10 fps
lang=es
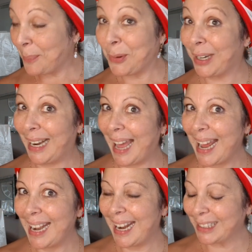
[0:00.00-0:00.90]
por
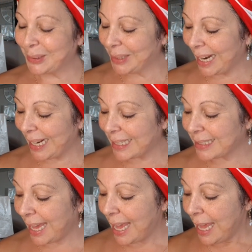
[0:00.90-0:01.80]
la
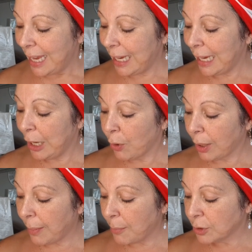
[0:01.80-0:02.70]
naturaleza. Y lo
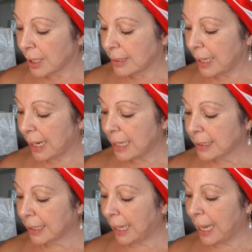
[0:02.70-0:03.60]
que vamos a hacer
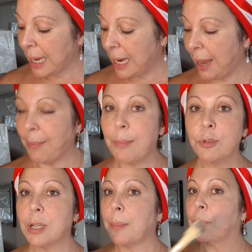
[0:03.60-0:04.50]
es que la
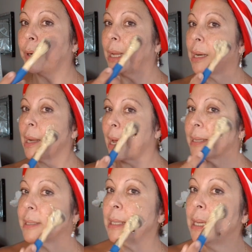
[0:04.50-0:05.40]
vamos a poner
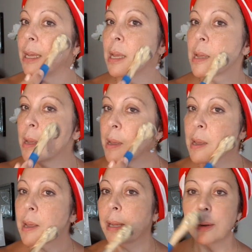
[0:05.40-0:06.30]
así
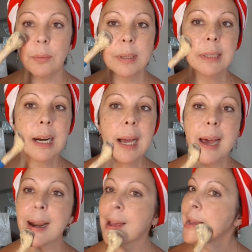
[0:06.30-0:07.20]
en nuestra
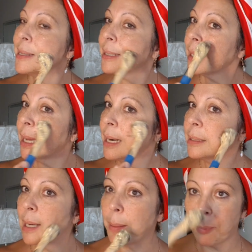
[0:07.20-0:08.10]
cara y si
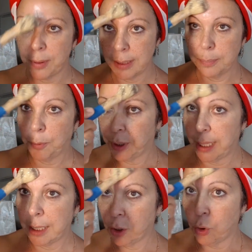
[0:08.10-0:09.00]
quieres te la puedes
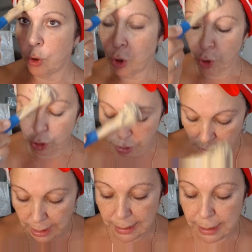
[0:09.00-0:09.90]
poner con
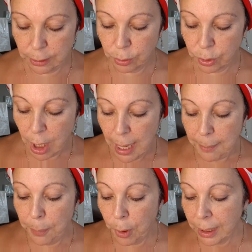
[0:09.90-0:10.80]
los deditos
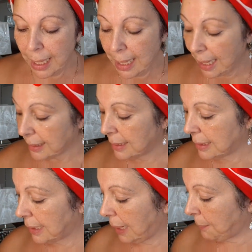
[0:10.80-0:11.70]
porque casi
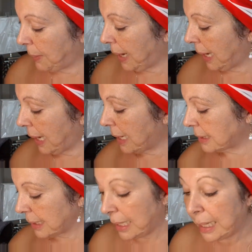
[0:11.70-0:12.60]
siempre
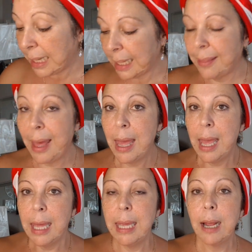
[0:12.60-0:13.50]
es líquida
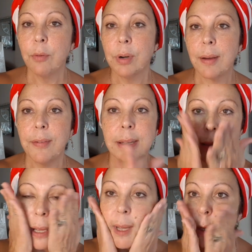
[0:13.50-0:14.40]
y algunas
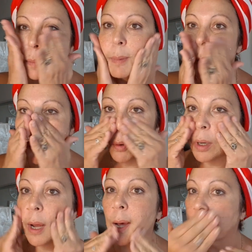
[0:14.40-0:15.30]
veces es
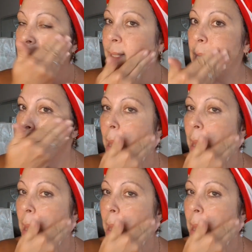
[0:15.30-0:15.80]
mejor así.